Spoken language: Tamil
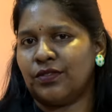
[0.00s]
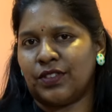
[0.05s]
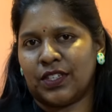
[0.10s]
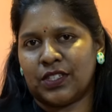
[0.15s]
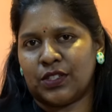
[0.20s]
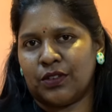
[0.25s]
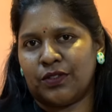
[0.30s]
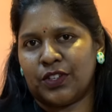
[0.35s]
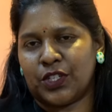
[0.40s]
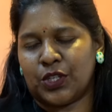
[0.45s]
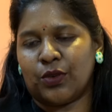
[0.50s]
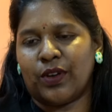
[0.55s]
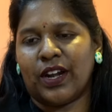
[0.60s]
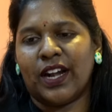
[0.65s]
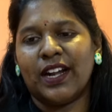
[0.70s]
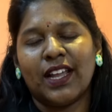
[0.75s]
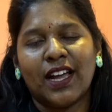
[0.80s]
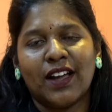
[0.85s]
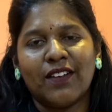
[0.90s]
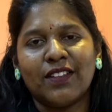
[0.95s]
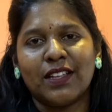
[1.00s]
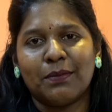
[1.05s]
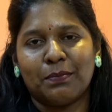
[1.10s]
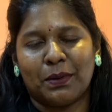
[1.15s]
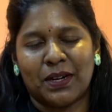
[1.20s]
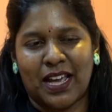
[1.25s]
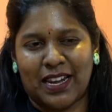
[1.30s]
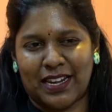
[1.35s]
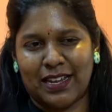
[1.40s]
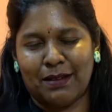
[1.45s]
ஃபஸ்ட்டு விஷயம் ரெண்டாவது
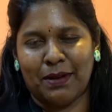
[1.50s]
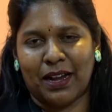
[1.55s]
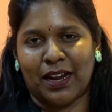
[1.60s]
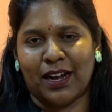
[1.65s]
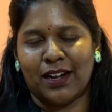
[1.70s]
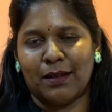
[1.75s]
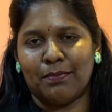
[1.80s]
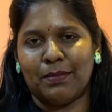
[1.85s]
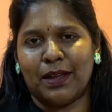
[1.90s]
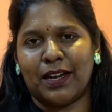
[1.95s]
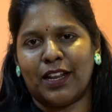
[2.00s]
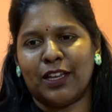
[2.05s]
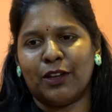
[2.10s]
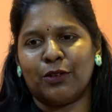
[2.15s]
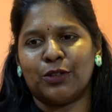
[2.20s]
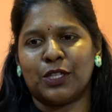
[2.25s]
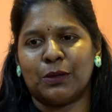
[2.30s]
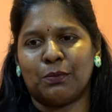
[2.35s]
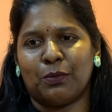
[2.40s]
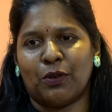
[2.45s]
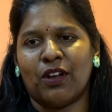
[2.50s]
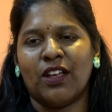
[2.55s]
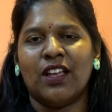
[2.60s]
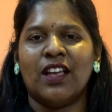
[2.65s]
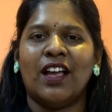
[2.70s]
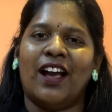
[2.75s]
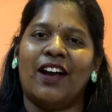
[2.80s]
இப்போ நிறைய மக்கள் நம்ம என்ன யோசிப்போம்